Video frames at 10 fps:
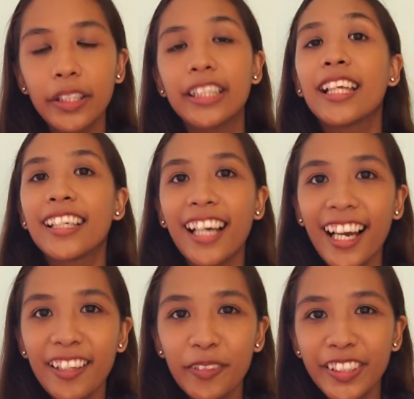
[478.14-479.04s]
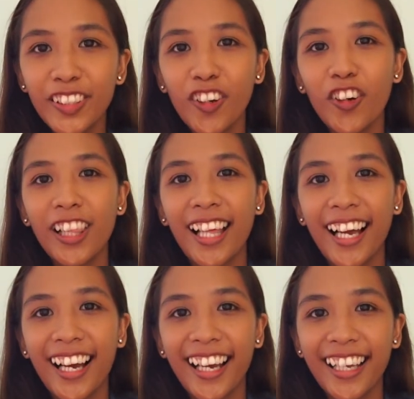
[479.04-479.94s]
Wait. Kaka-withdraw ko
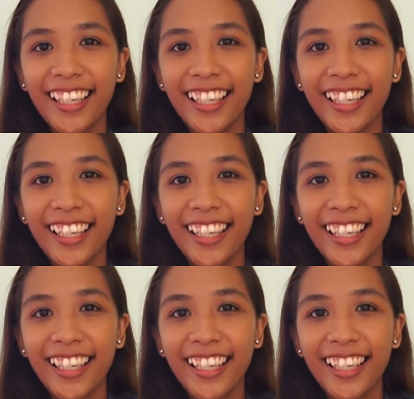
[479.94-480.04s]
lang.